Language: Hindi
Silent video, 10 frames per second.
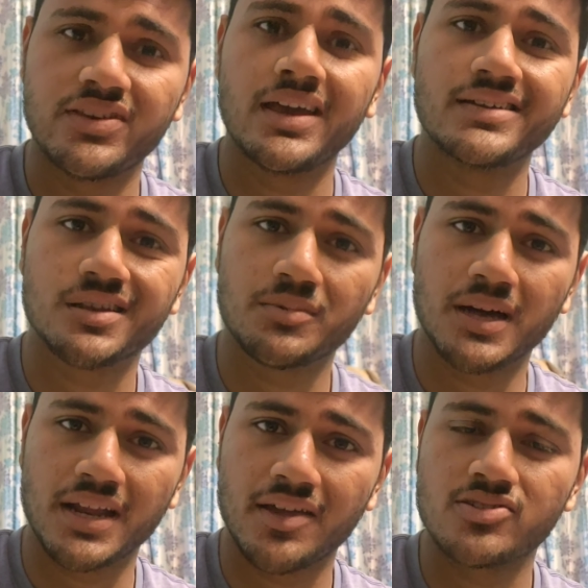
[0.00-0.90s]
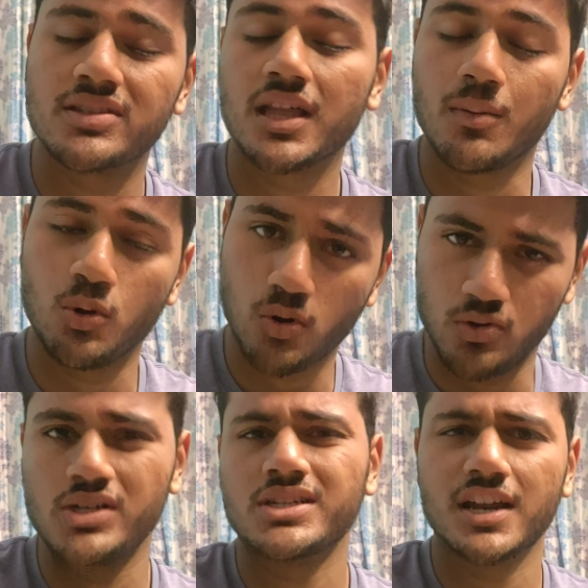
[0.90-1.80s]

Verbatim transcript: किया है सब करके और जितना हम लोग कोशिश